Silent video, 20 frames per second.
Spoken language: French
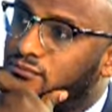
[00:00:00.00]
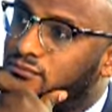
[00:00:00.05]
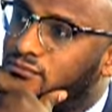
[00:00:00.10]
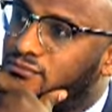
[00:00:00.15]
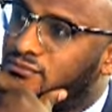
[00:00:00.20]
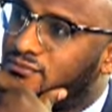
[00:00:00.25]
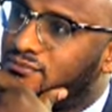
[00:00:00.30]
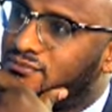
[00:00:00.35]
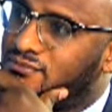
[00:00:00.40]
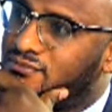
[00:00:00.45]

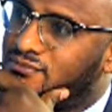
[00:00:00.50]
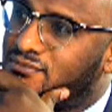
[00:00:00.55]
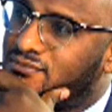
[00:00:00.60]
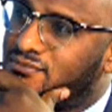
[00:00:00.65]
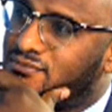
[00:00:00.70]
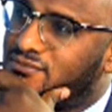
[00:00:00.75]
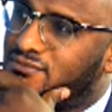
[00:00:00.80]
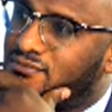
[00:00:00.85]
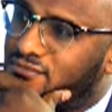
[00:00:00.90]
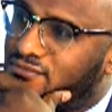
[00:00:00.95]
Après,
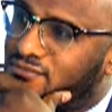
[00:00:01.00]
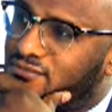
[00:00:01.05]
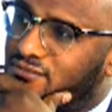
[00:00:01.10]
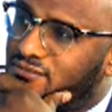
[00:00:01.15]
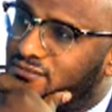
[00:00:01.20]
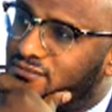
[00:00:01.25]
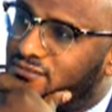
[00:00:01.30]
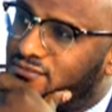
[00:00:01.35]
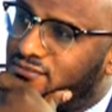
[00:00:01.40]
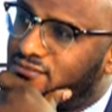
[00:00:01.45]
maintenant c'est un parti
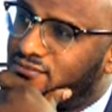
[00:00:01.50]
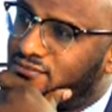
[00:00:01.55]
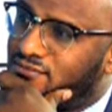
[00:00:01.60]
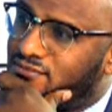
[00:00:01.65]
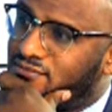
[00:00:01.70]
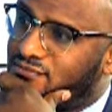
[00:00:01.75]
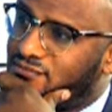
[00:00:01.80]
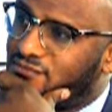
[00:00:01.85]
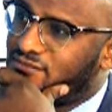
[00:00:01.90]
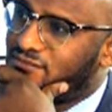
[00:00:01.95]
politique.
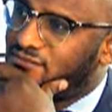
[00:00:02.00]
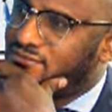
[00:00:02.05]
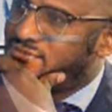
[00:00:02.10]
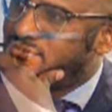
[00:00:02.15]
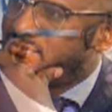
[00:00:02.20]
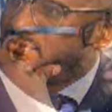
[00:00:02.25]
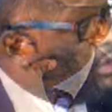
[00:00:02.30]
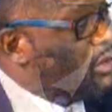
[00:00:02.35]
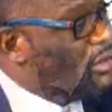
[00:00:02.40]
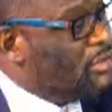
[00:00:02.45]
En
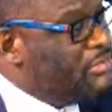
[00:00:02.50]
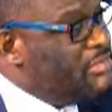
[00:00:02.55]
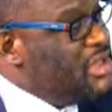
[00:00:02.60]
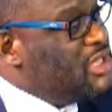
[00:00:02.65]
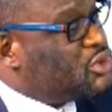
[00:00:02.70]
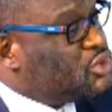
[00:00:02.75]
5 ans,